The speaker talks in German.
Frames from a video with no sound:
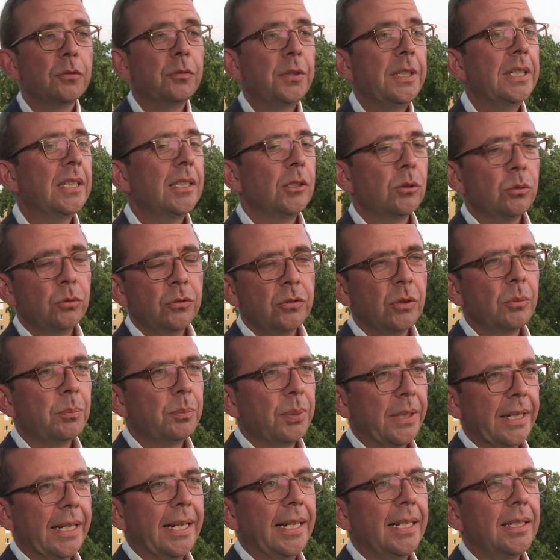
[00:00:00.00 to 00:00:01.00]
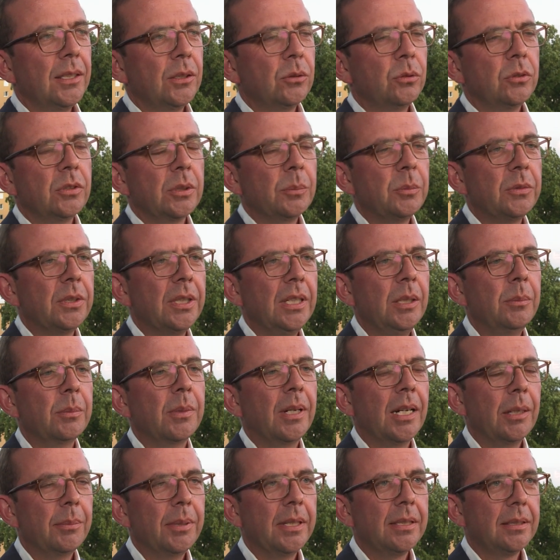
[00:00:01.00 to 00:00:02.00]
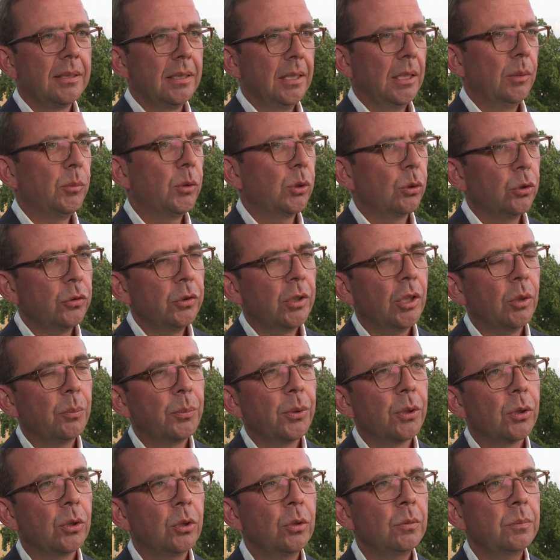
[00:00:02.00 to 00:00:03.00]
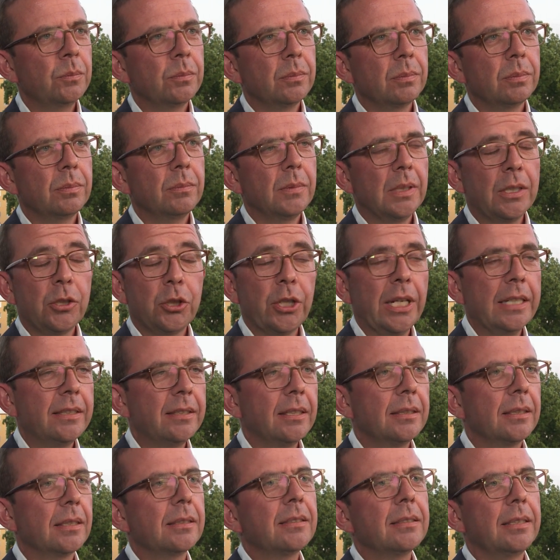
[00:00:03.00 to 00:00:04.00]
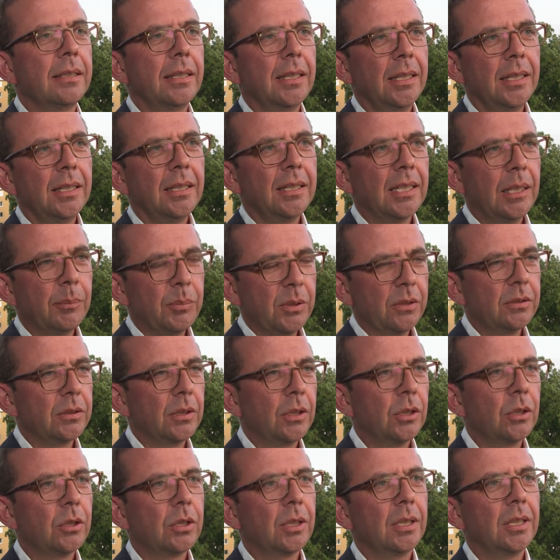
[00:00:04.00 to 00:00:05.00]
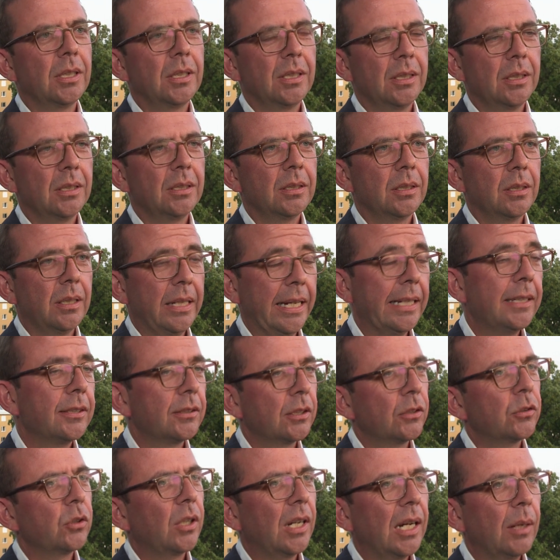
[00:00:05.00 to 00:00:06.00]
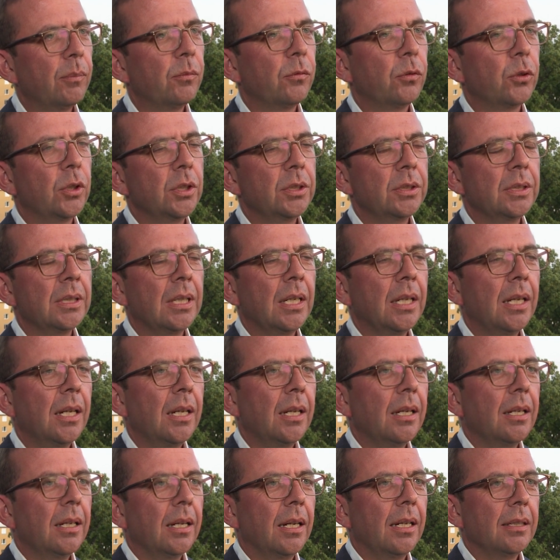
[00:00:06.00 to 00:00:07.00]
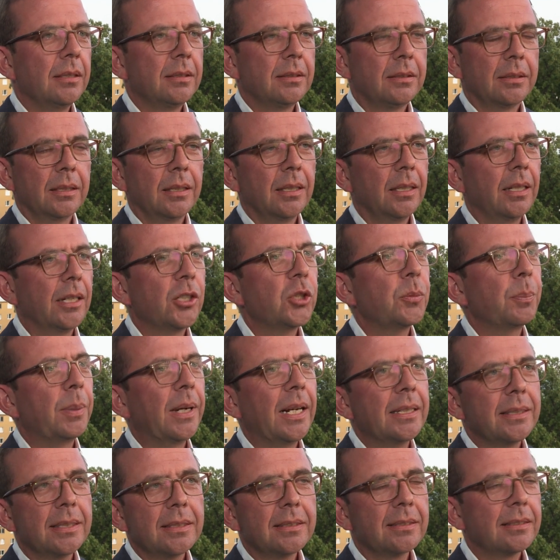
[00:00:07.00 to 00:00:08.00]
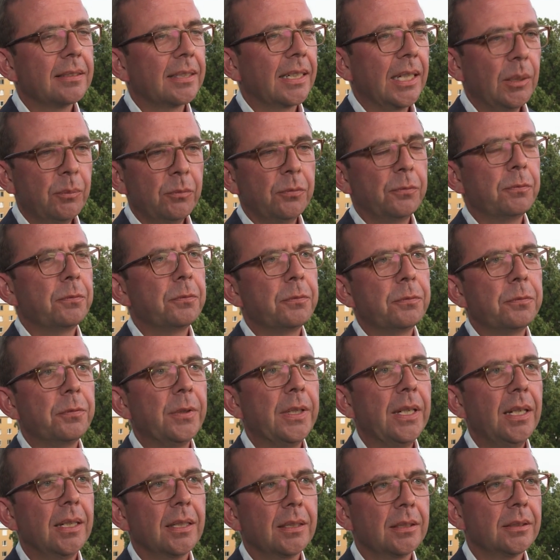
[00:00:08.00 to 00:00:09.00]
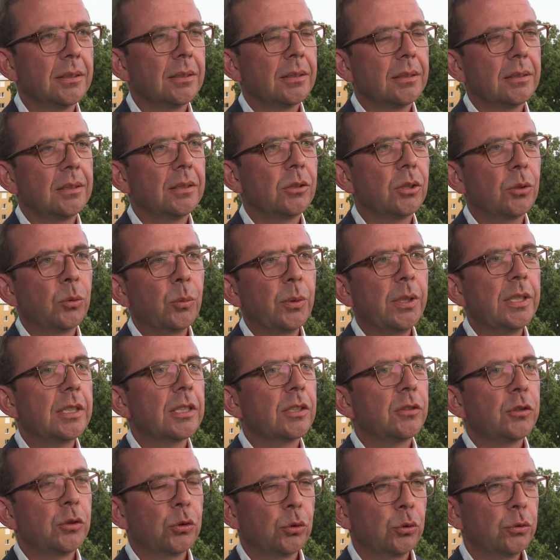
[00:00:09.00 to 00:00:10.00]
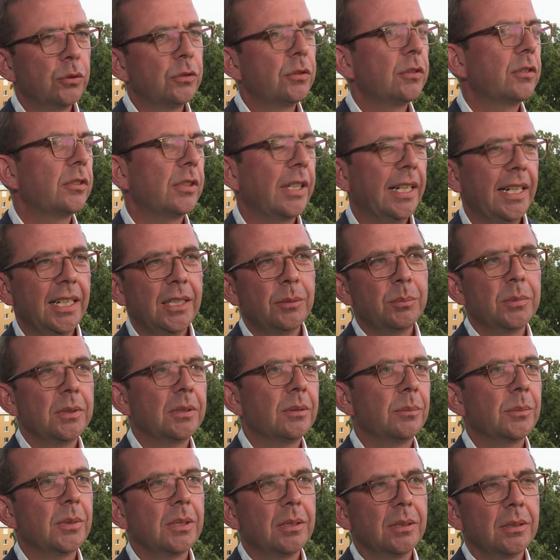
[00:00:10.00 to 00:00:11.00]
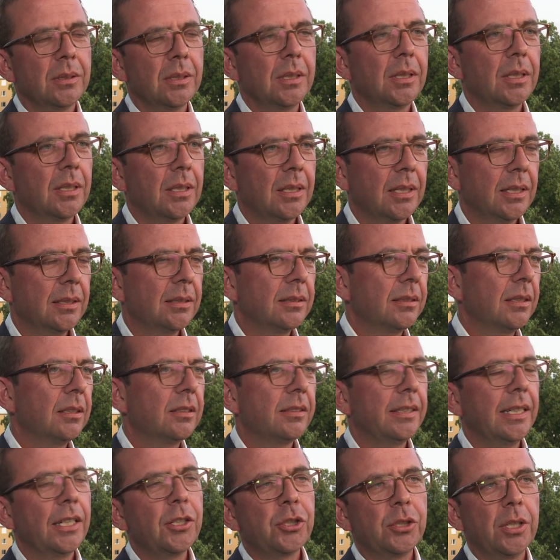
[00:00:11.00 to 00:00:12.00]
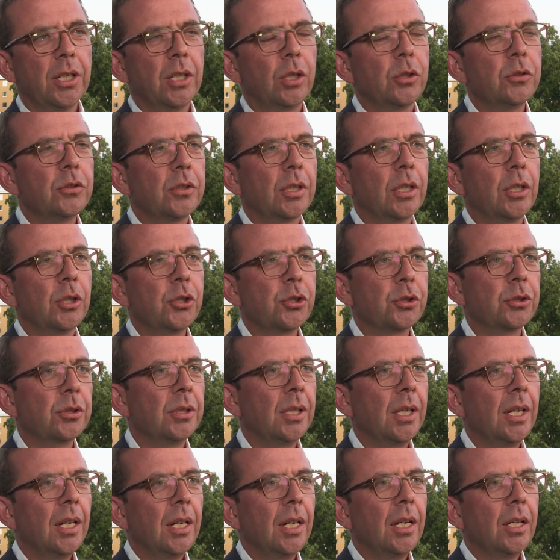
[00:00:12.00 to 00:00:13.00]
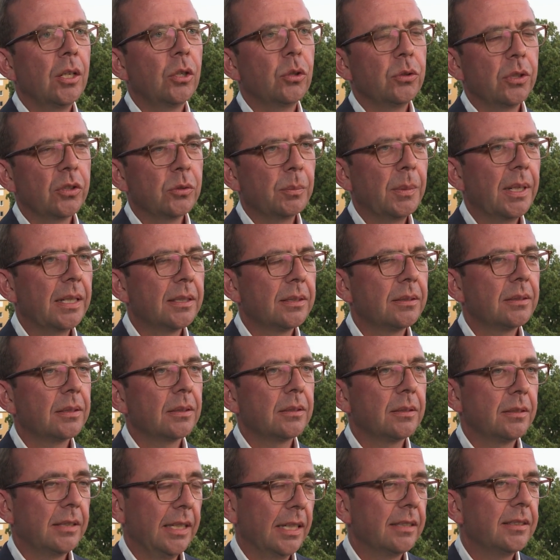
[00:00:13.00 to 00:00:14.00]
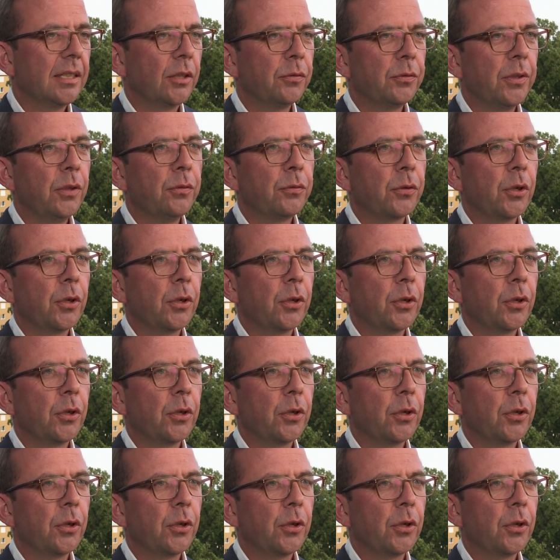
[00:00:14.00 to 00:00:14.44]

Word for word: Wir in unserem Bereich, in unserem Team arbeiten in einem Großraumbüro. Ich schätze das sehr. Ich habe das auch äh, extra so haben wollen. Es äh, erspart extrem viel an Kommunikationszeit. Man, man, äh, kann sich sehr schnell austauschen und das macht sehr, sehr viel